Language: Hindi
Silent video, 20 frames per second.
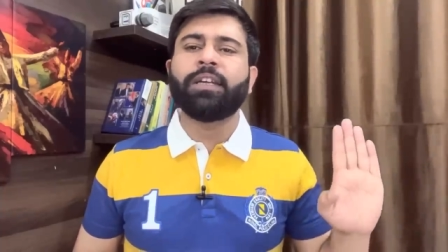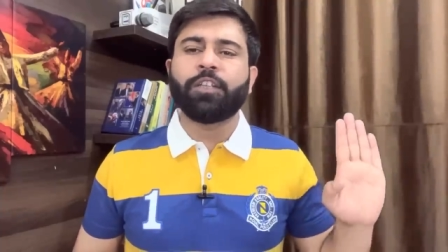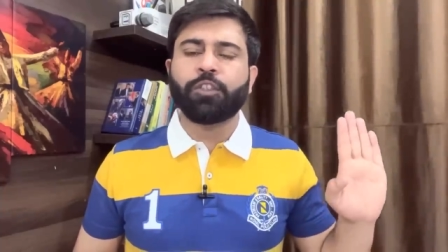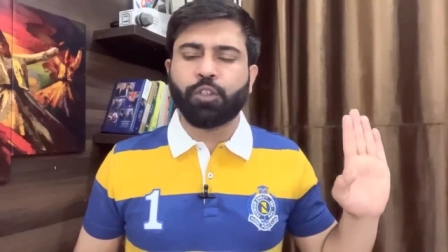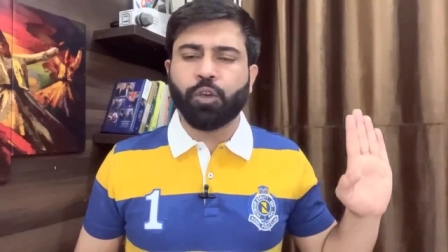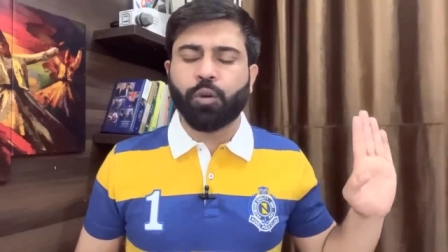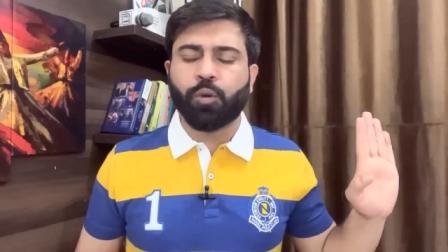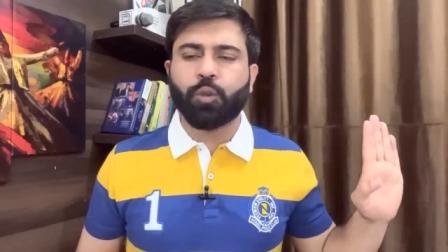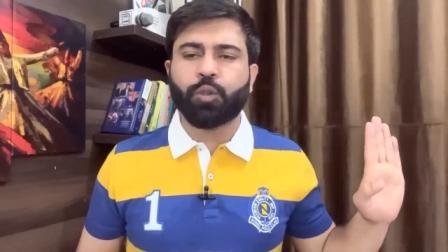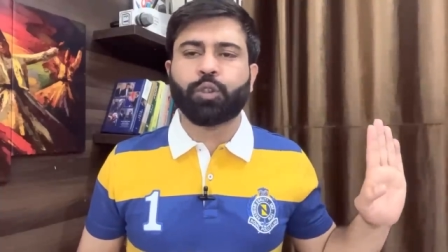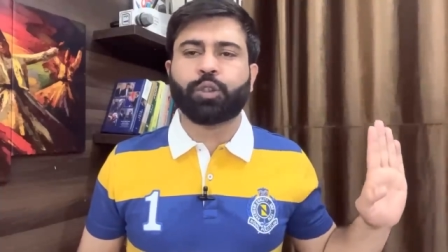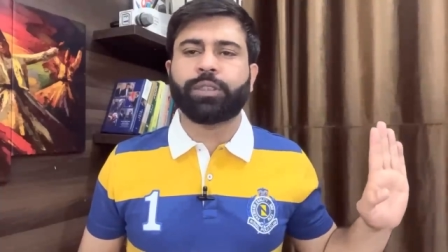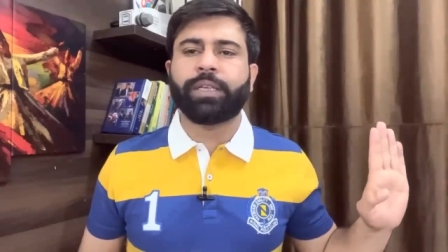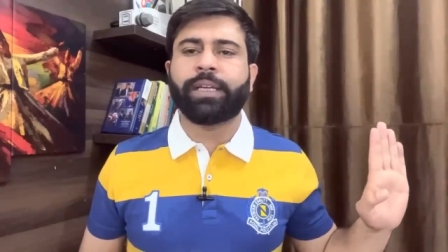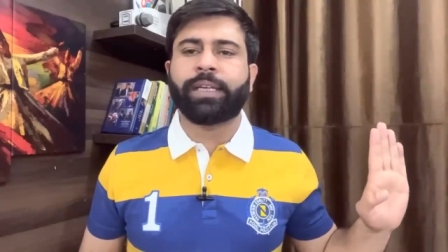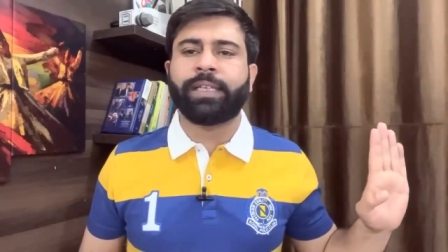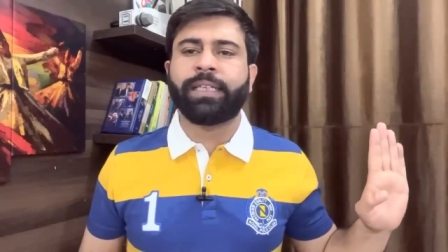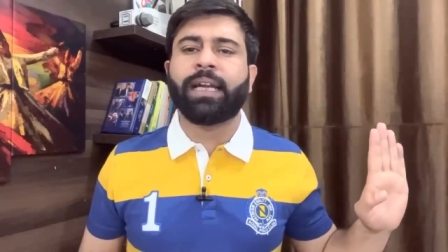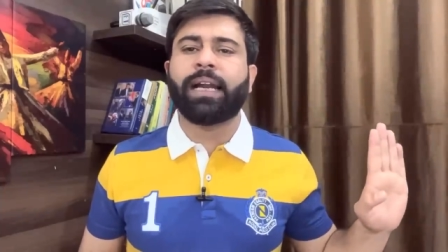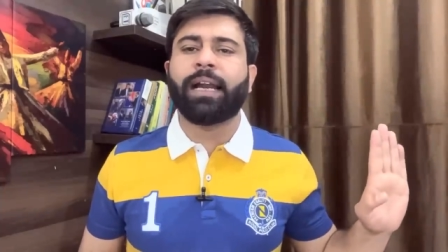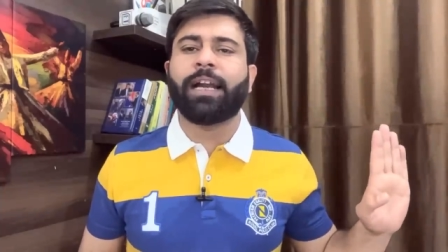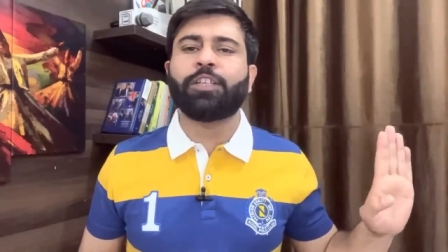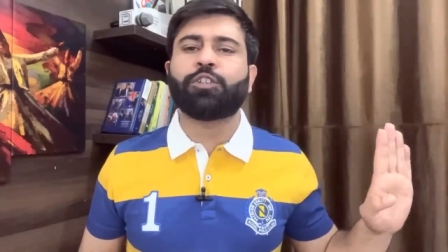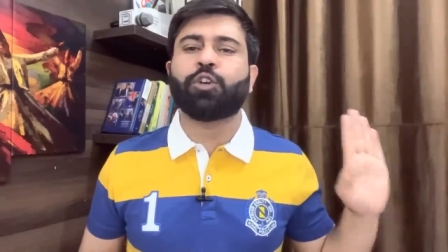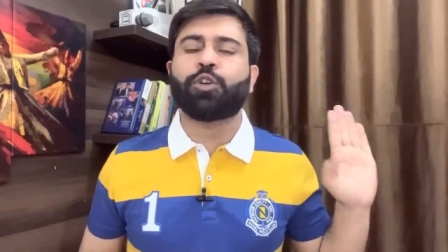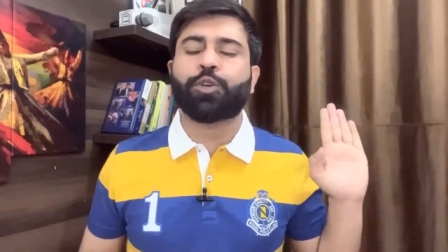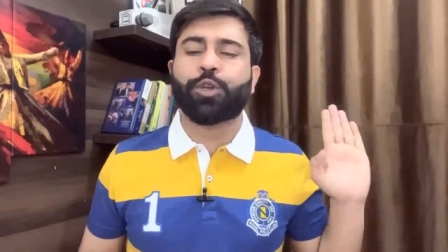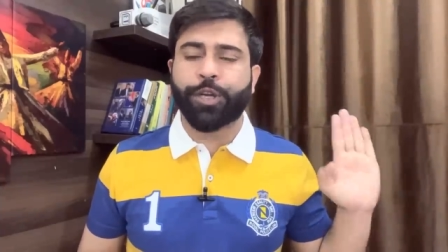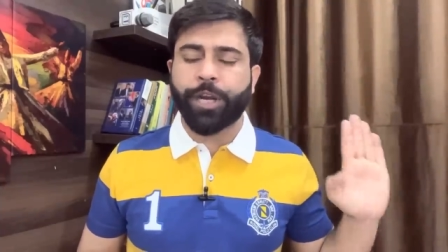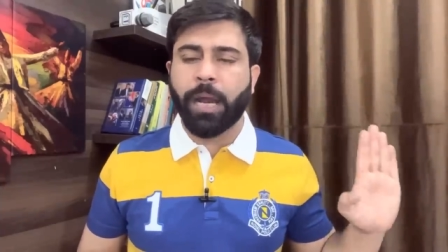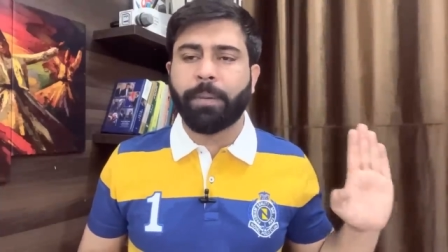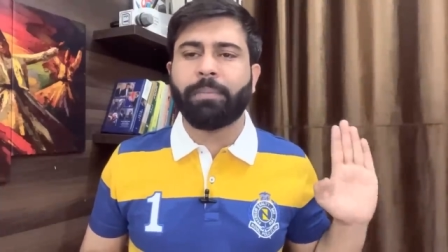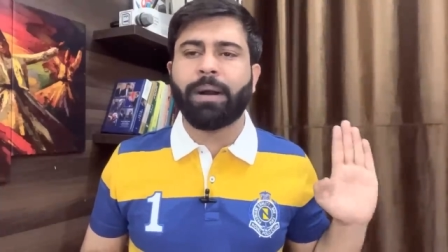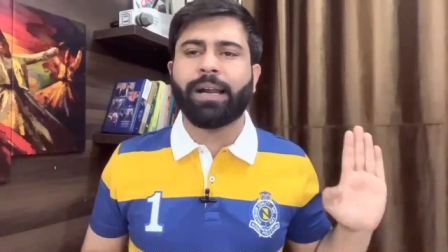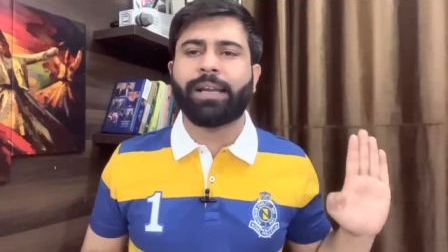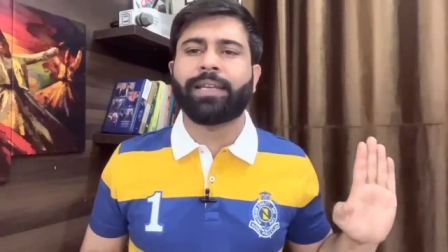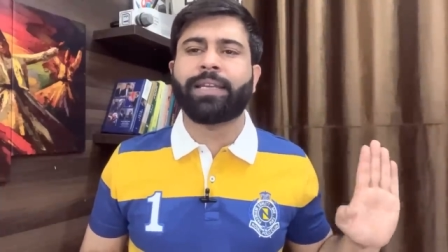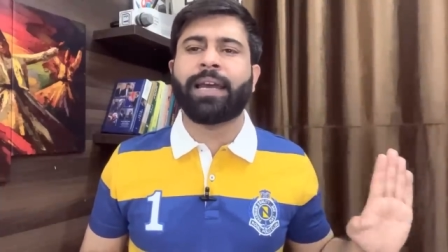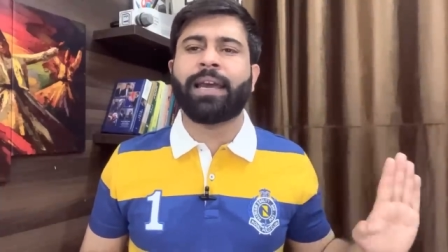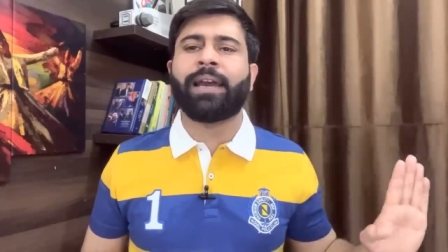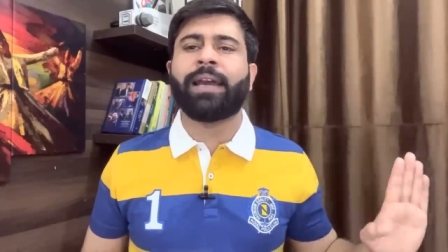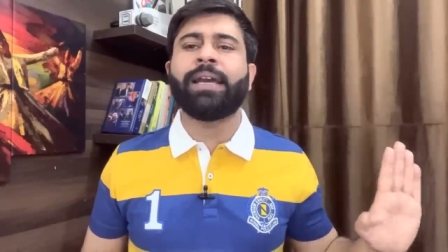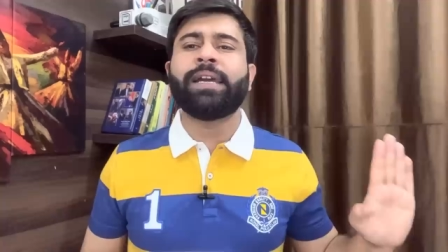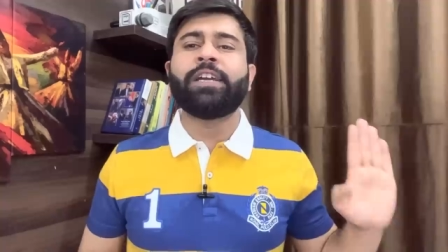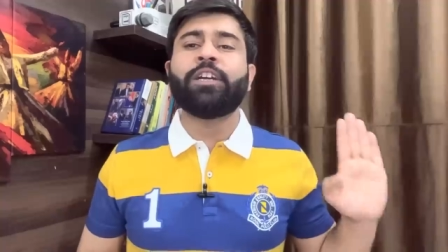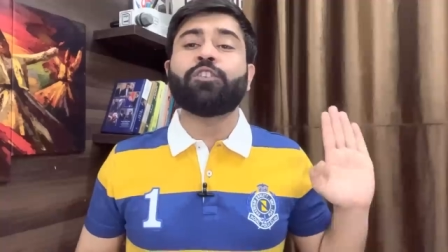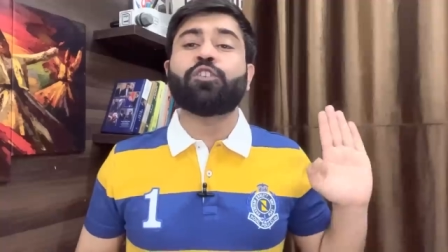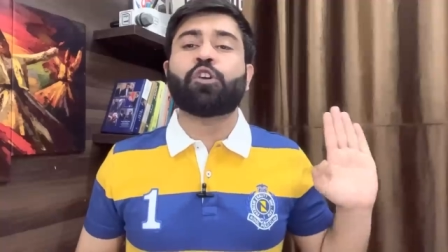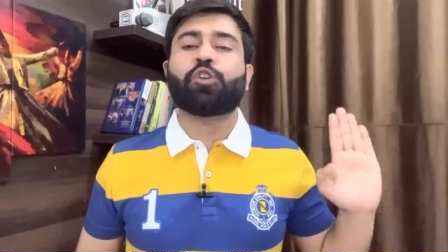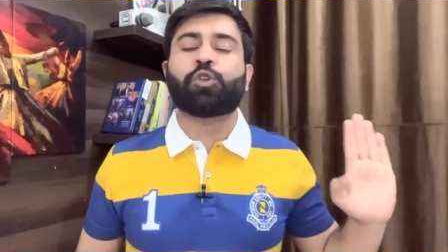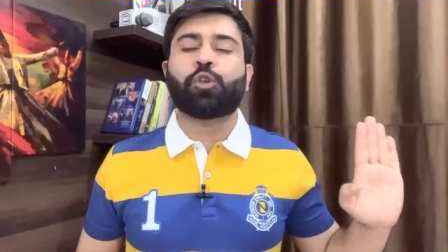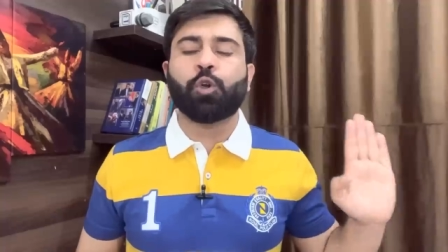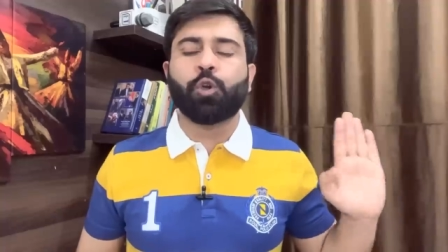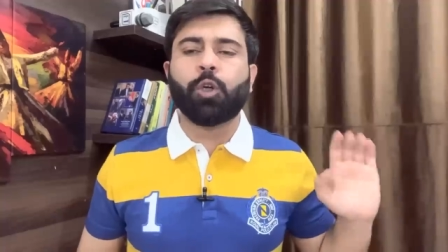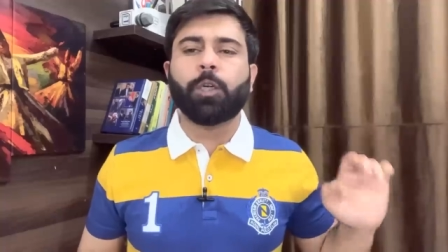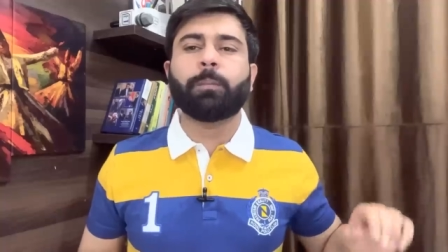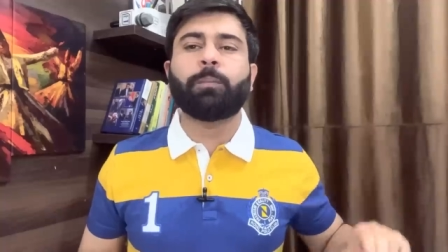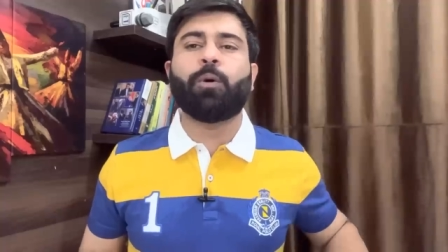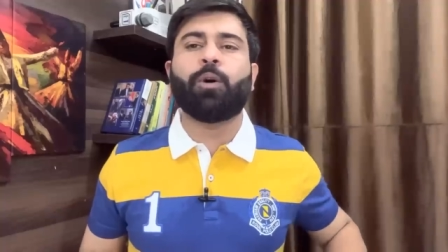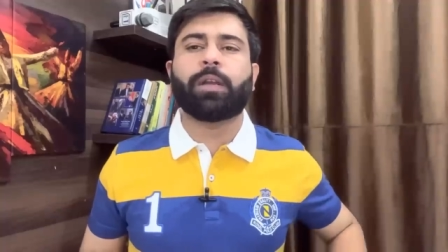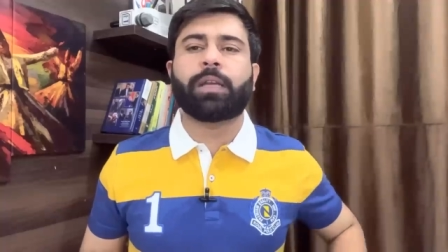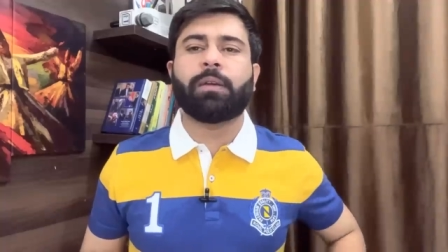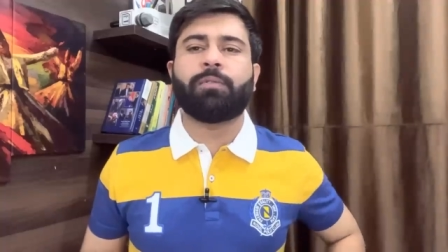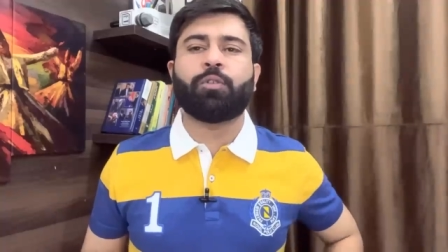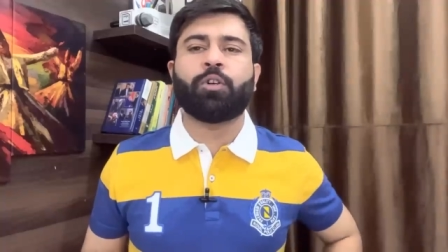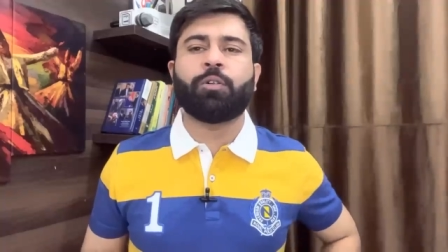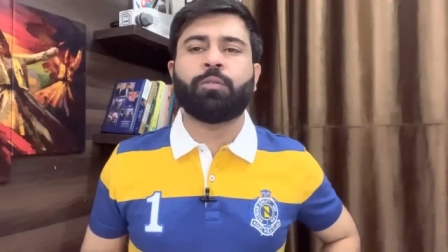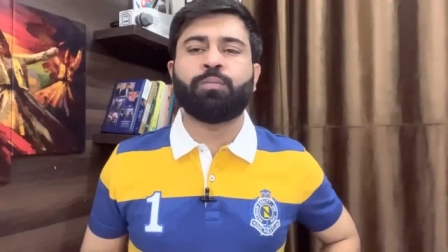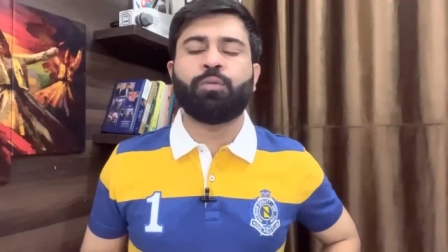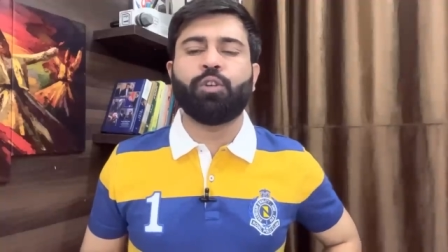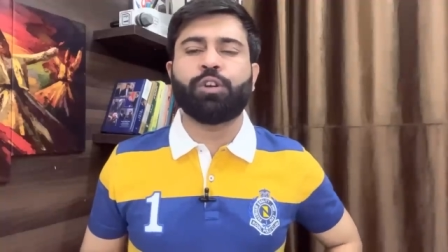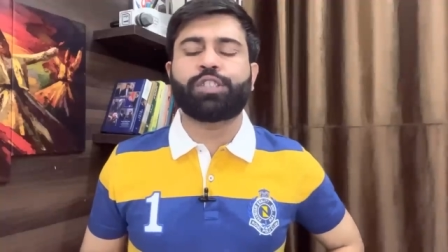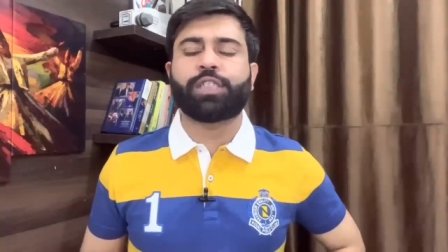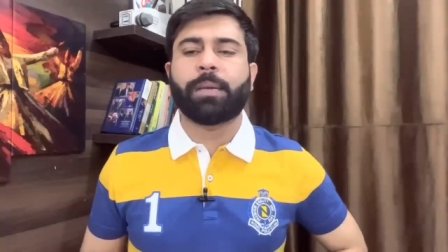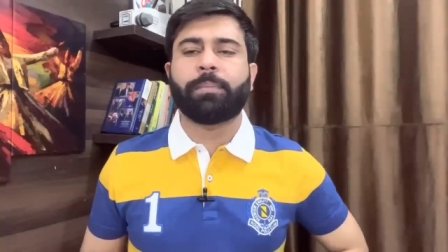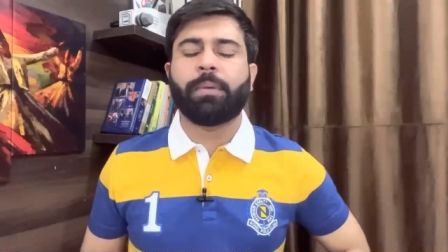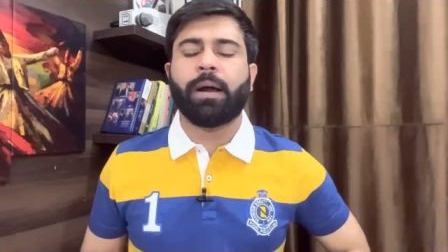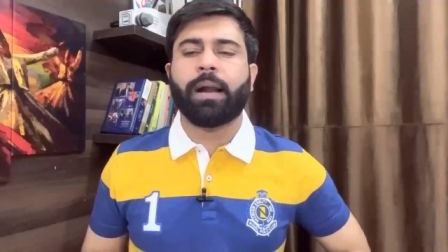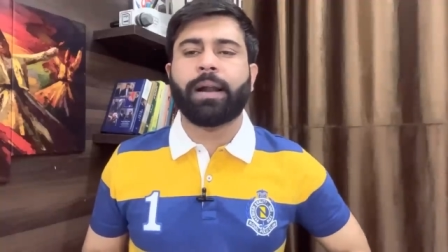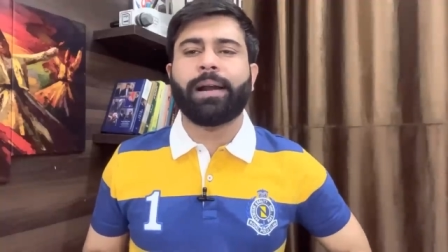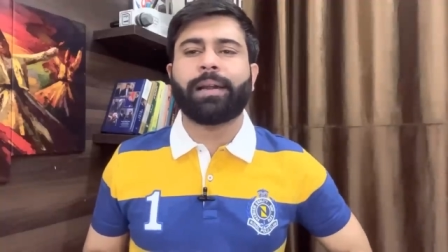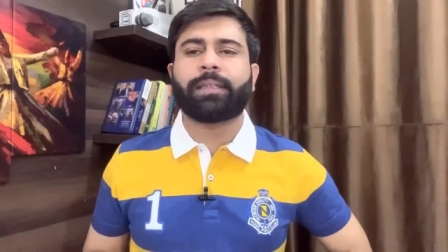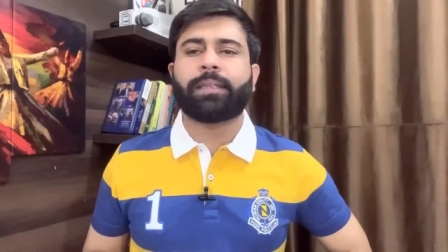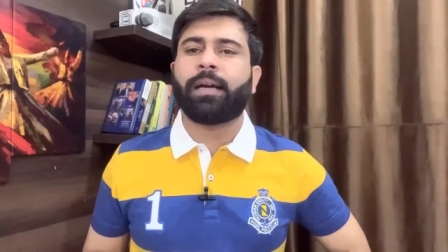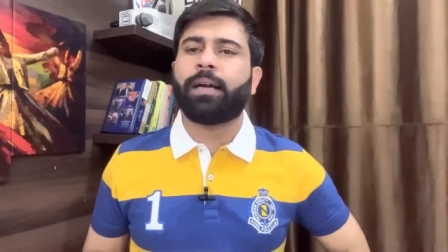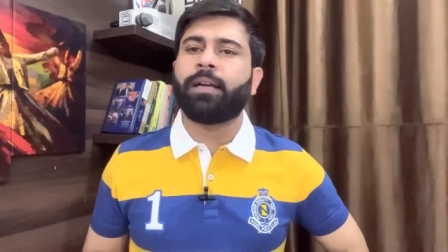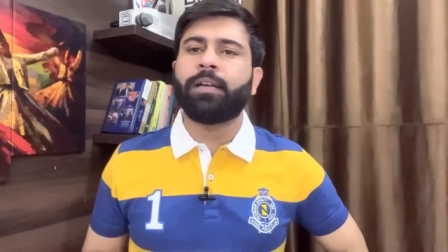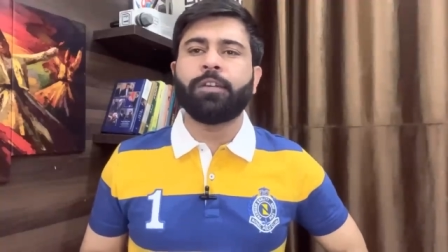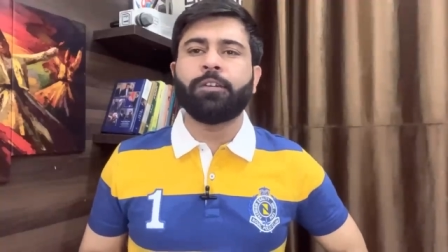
जो कुछ उसने किया है जो ड्रामा किया है जो झूठ बोल के वो मुल्क से भागा था